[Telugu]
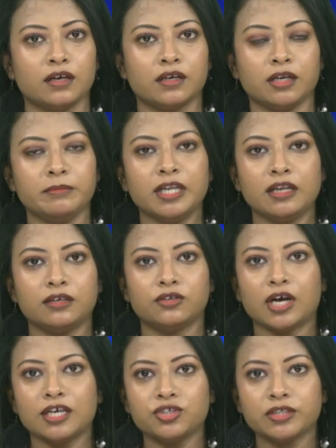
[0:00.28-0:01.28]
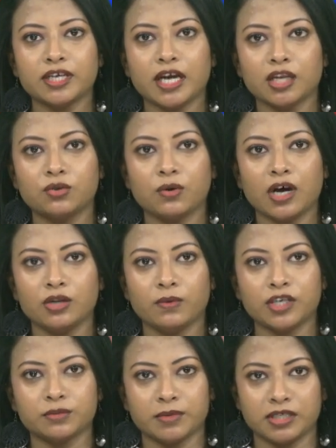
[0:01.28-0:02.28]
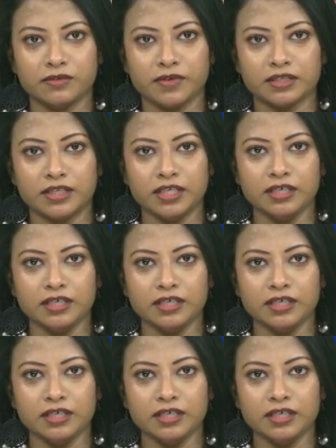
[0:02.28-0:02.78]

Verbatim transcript: క్రిమినల్ రాజకీయాలకు అలవాటు పడ్డ వ్యక్తి